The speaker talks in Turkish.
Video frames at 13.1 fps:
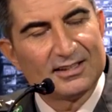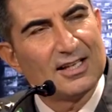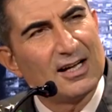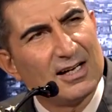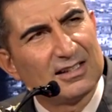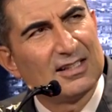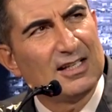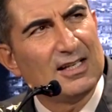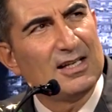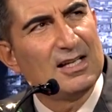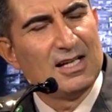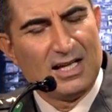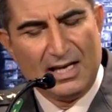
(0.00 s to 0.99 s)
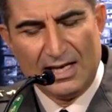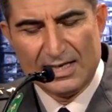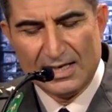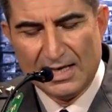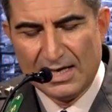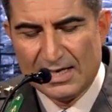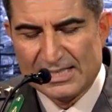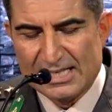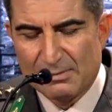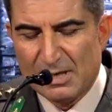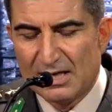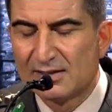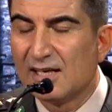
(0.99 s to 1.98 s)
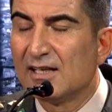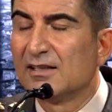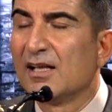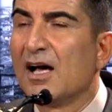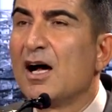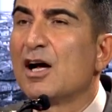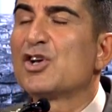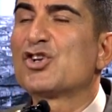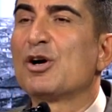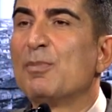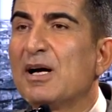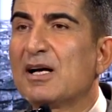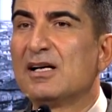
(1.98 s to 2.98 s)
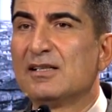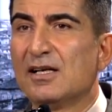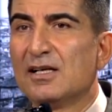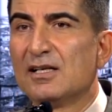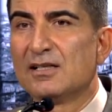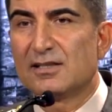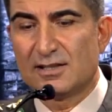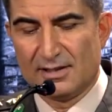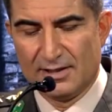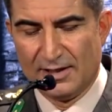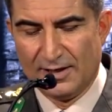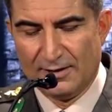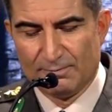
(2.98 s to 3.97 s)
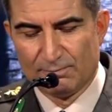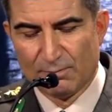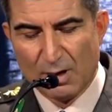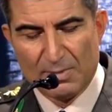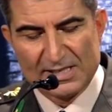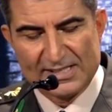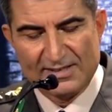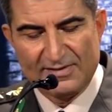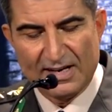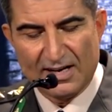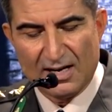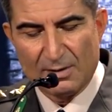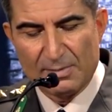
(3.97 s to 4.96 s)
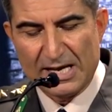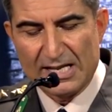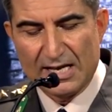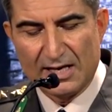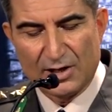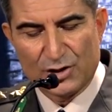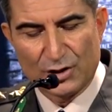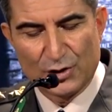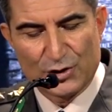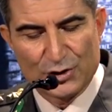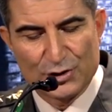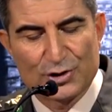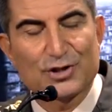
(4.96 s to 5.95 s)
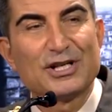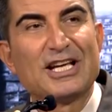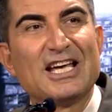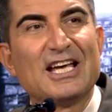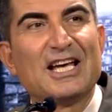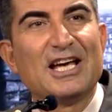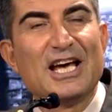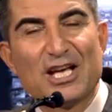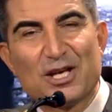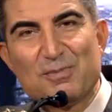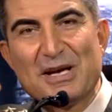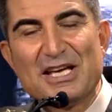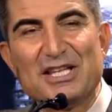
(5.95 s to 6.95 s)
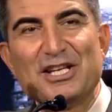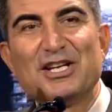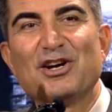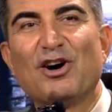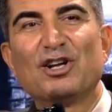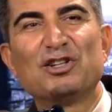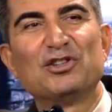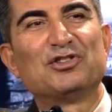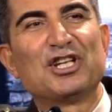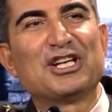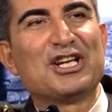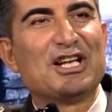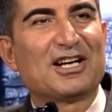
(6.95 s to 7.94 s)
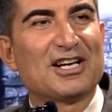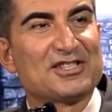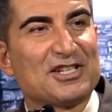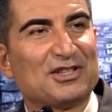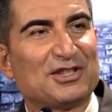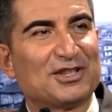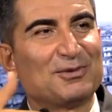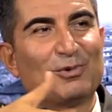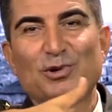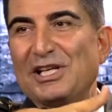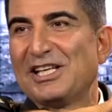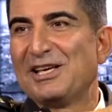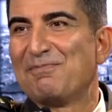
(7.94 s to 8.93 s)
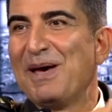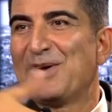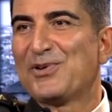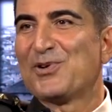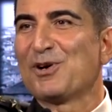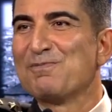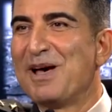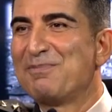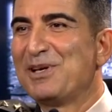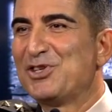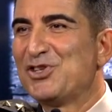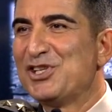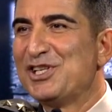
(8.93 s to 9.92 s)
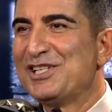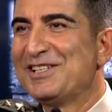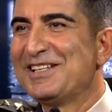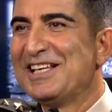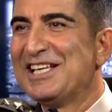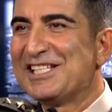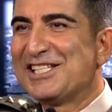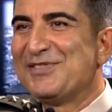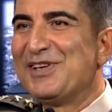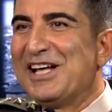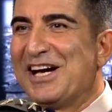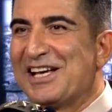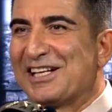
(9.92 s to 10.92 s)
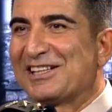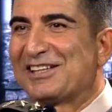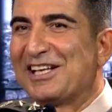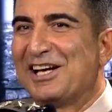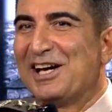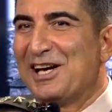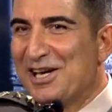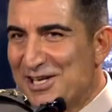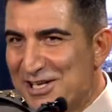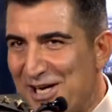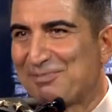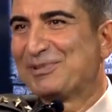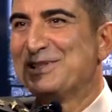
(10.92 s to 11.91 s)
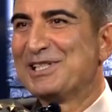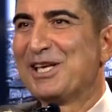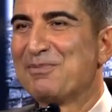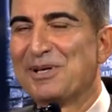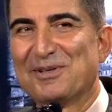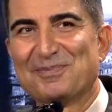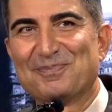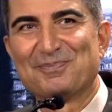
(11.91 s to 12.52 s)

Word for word: Tarlada Sabahtan akşama kadar babası ve ağabeylere çalışır, ekmeğini alın teriyle kazanırdı. Buradaki pek çok Mehmetçiğin sivil hayatta yaptığı gibi.